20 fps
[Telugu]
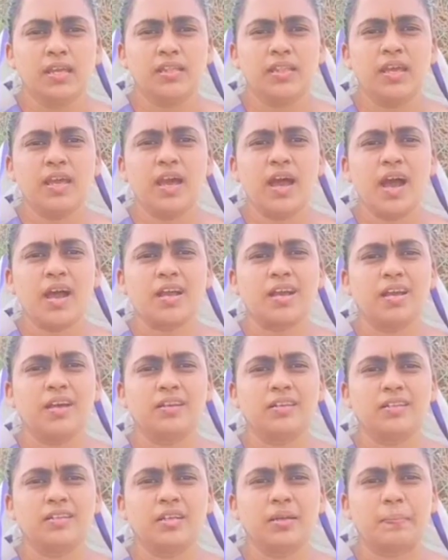ఇదే
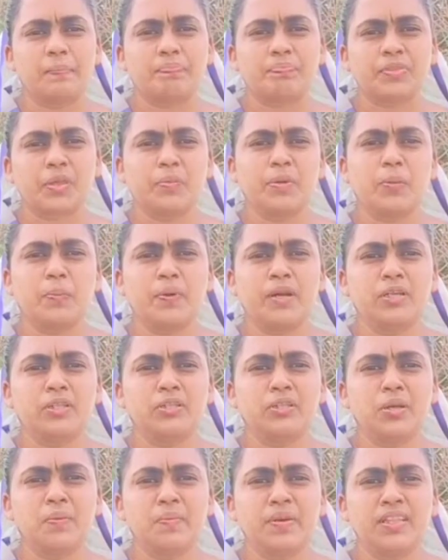ఆఖరి దినం మీరు
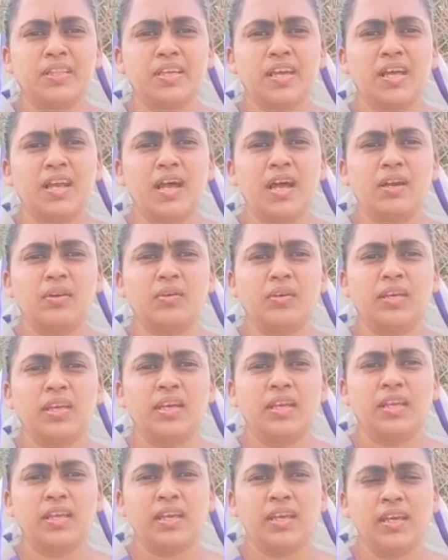పడుతున్న ప్రతి
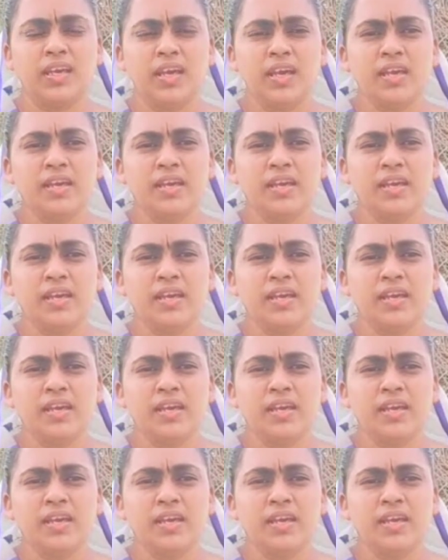అనారోగ్యానికి